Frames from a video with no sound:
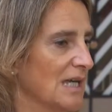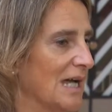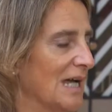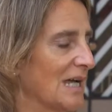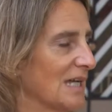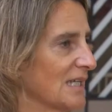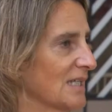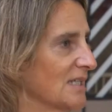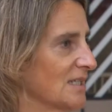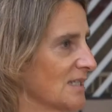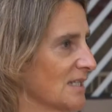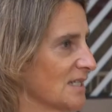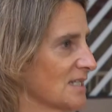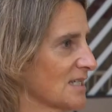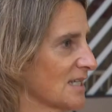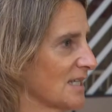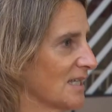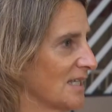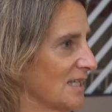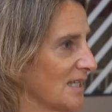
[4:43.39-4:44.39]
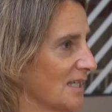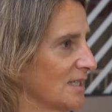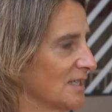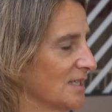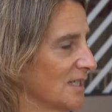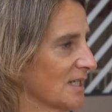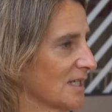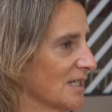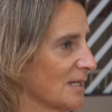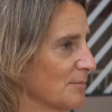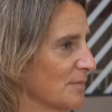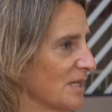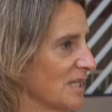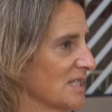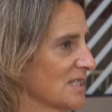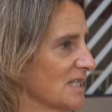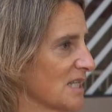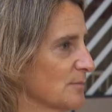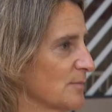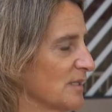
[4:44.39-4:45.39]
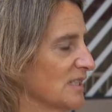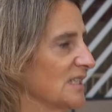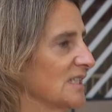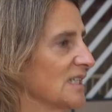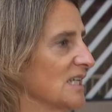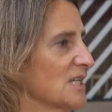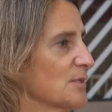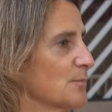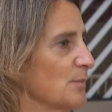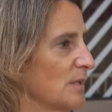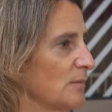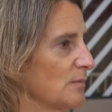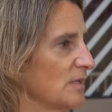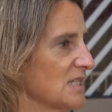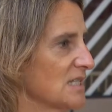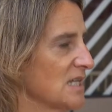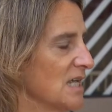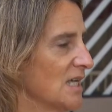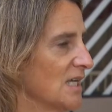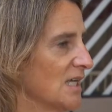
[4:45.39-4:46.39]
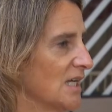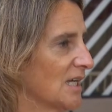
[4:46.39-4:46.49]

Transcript: agentes que intercambian estas materias primas,